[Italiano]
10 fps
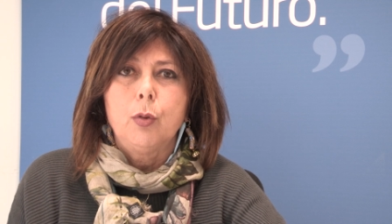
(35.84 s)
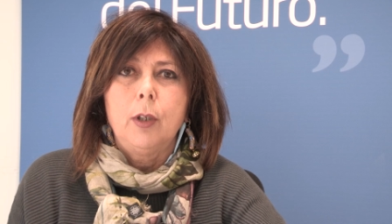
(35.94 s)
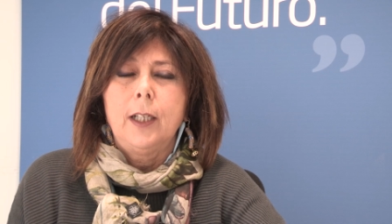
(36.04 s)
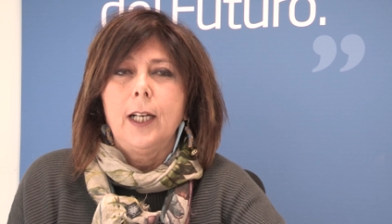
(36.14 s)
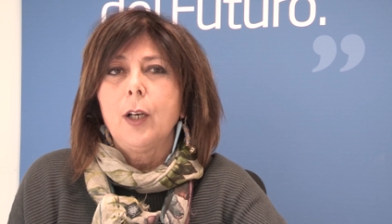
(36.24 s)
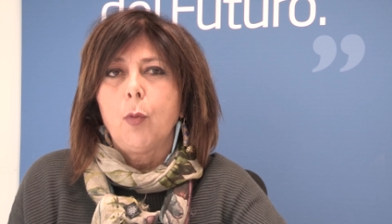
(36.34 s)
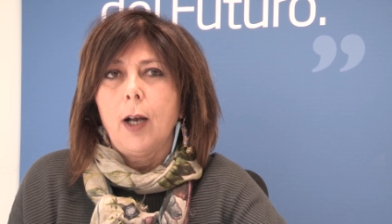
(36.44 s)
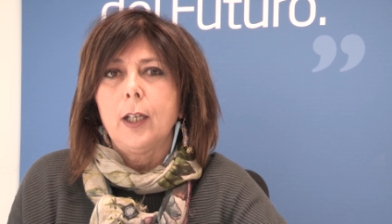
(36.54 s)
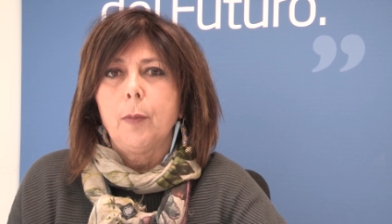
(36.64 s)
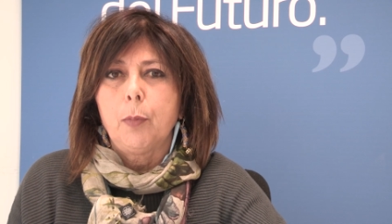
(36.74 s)
nelle
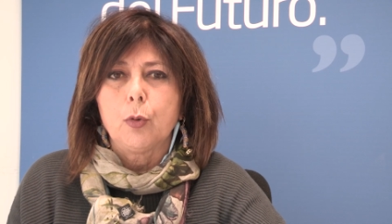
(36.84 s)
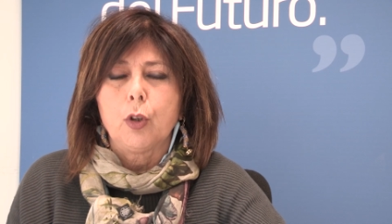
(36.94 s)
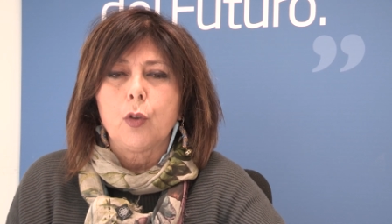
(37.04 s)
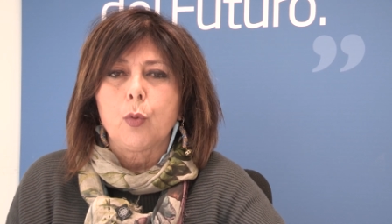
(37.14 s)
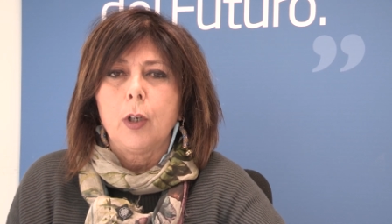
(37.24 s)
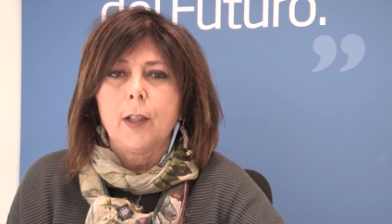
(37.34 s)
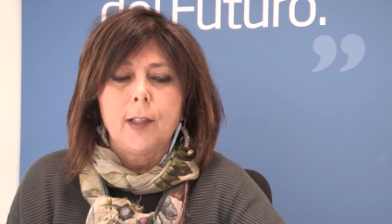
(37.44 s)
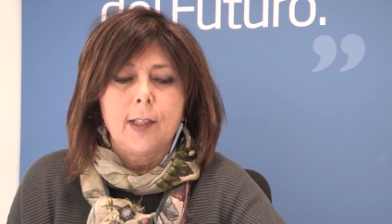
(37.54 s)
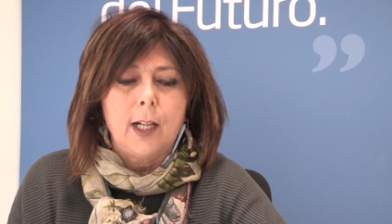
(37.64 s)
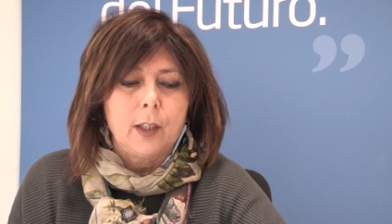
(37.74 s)
quali appunto le scuole
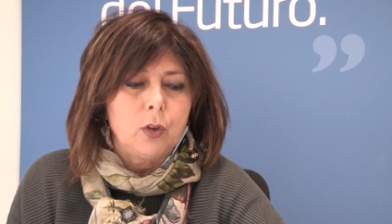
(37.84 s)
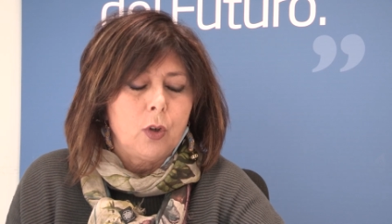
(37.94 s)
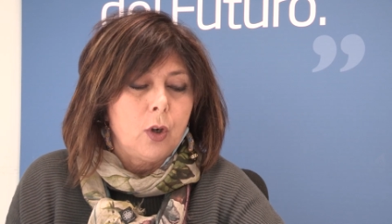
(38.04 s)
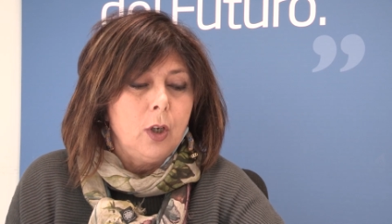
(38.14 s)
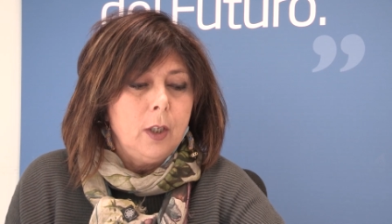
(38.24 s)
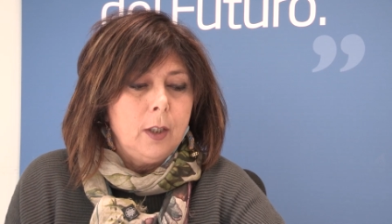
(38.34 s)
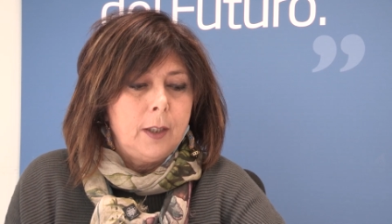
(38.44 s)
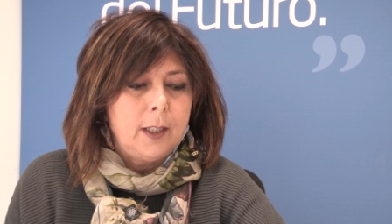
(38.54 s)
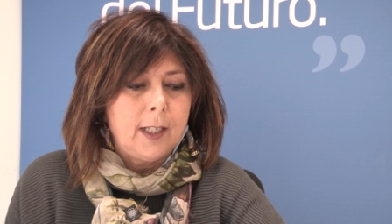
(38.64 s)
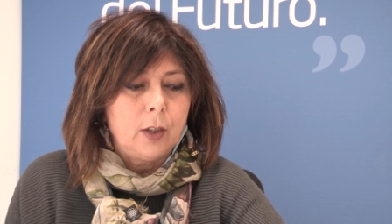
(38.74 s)
si stanno,
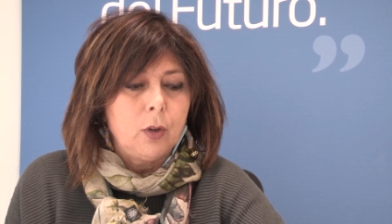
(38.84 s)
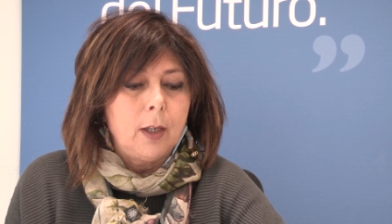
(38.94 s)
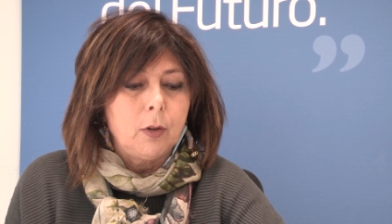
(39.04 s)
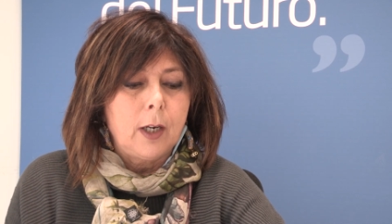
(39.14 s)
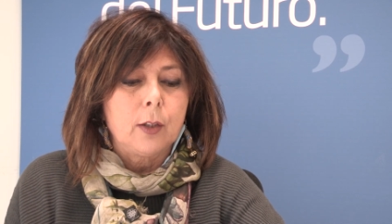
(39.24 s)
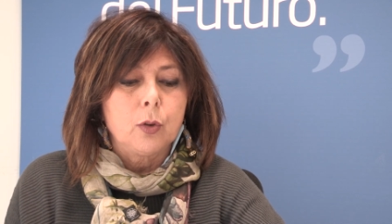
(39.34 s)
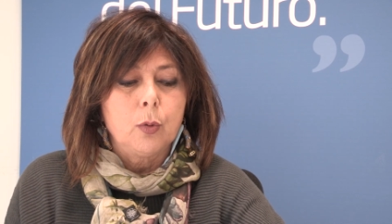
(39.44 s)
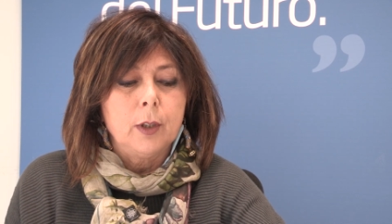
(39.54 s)
eh, stanno lavorando.